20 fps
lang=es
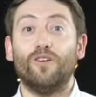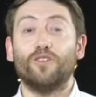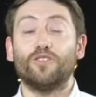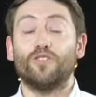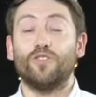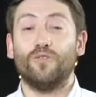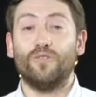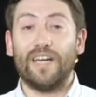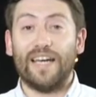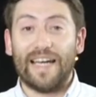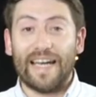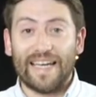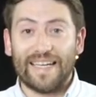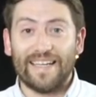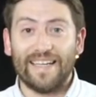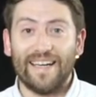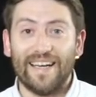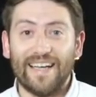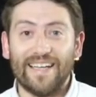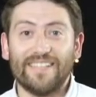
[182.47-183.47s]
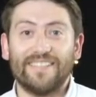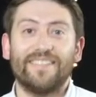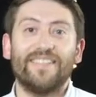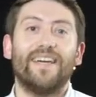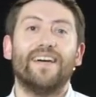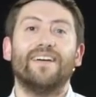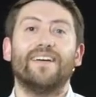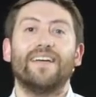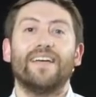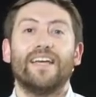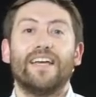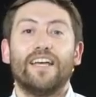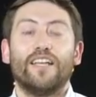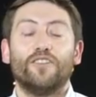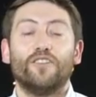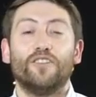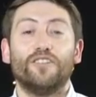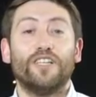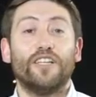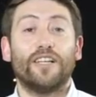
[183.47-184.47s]
sobre la iglesia,
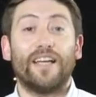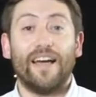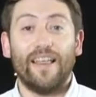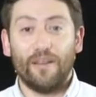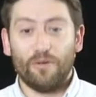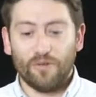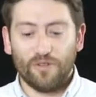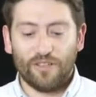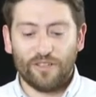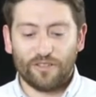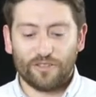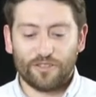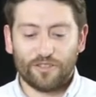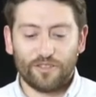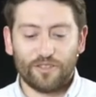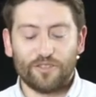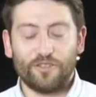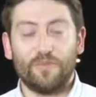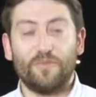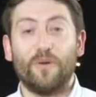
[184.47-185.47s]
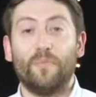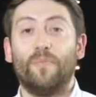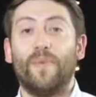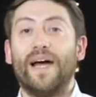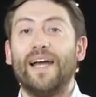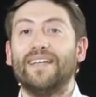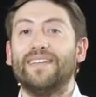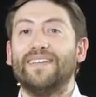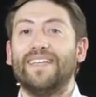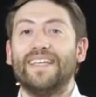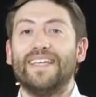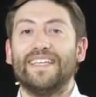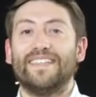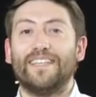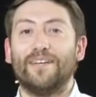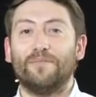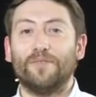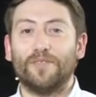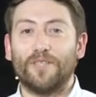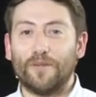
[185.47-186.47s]
donde cada uno de nosotros somos parte y
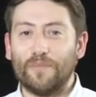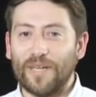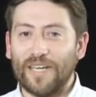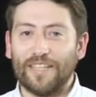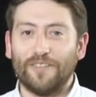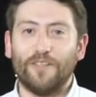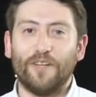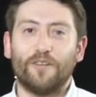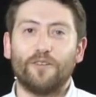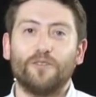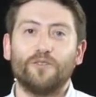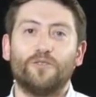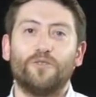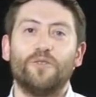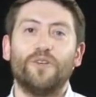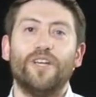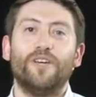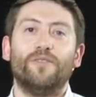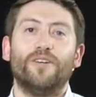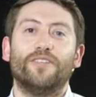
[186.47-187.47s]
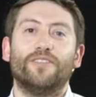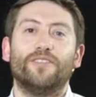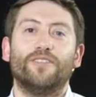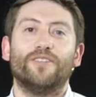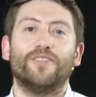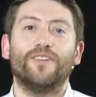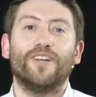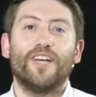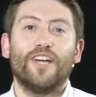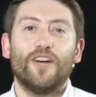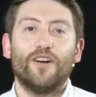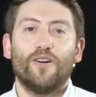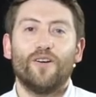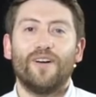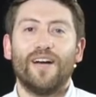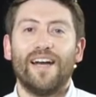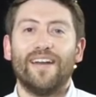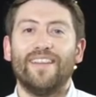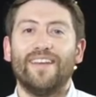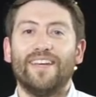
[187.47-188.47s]
estamos terminando de construir nuestro
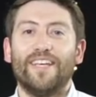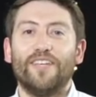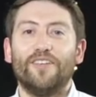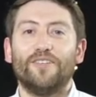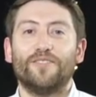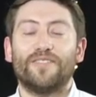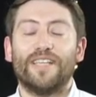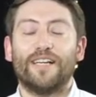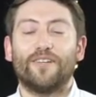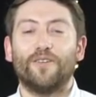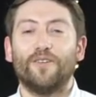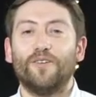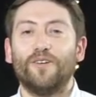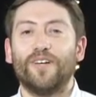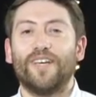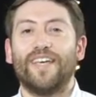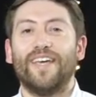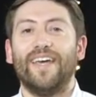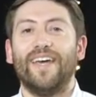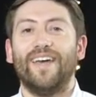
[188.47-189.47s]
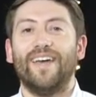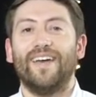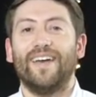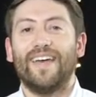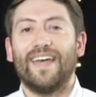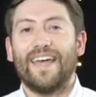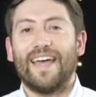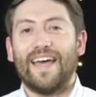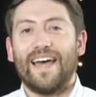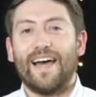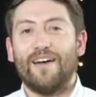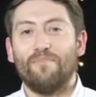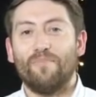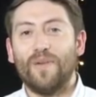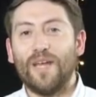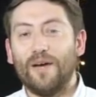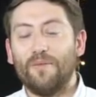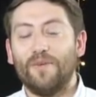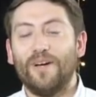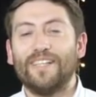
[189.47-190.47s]
hogar de niños, acoge,
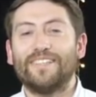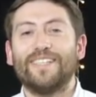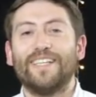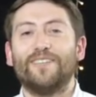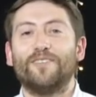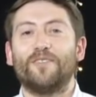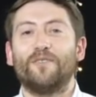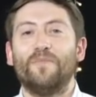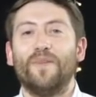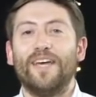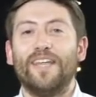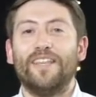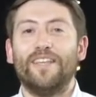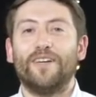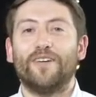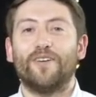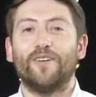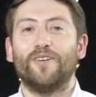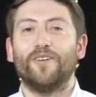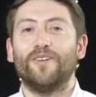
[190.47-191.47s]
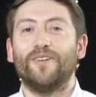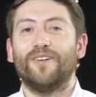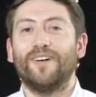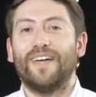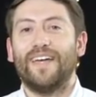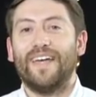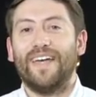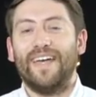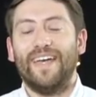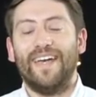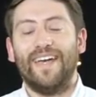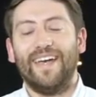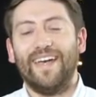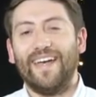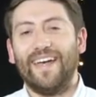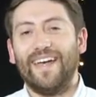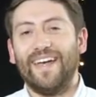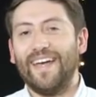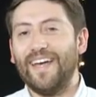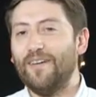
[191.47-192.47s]
ampliamos el centro médico,
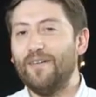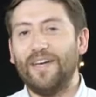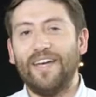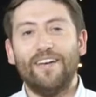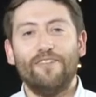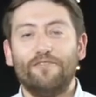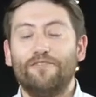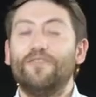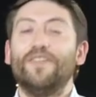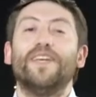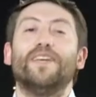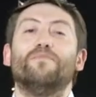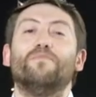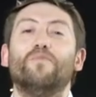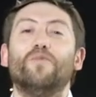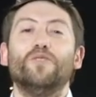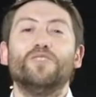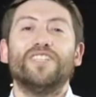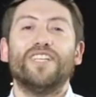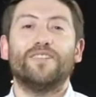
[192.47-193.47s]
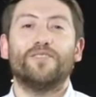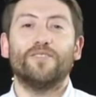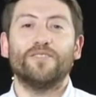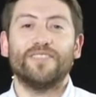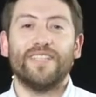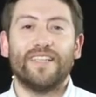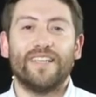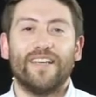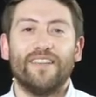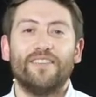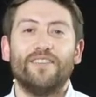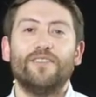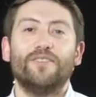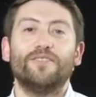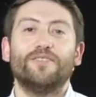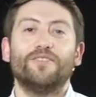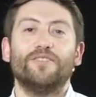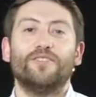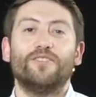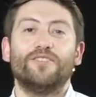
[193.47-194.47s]
eh, e, en fin, muchas cosas que
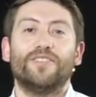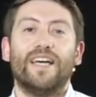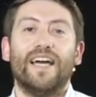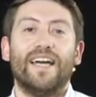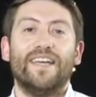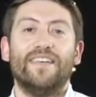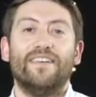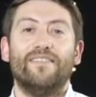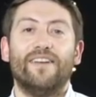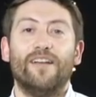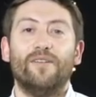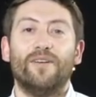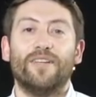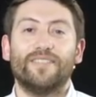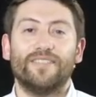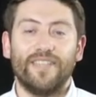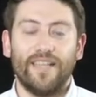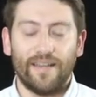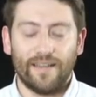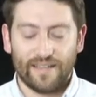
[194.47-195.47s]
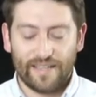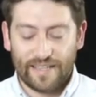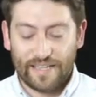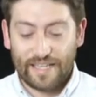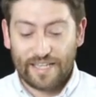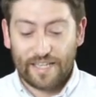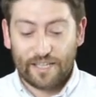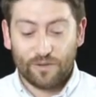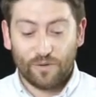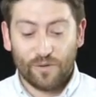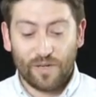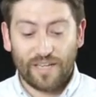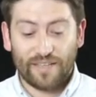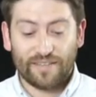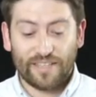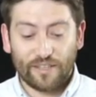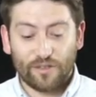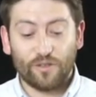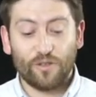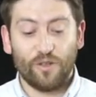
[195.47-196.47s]
Dios nos ha llevado a hacer
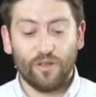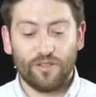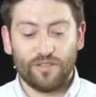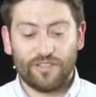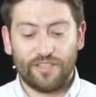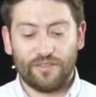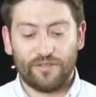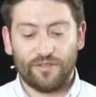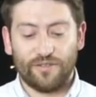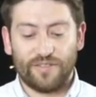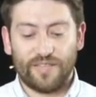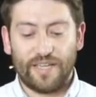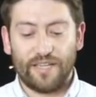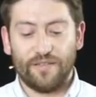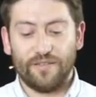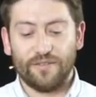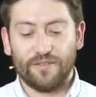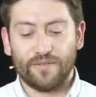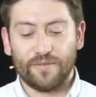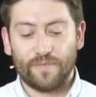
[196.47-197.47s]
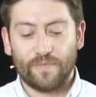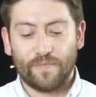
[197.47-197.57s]
durante todos estos años.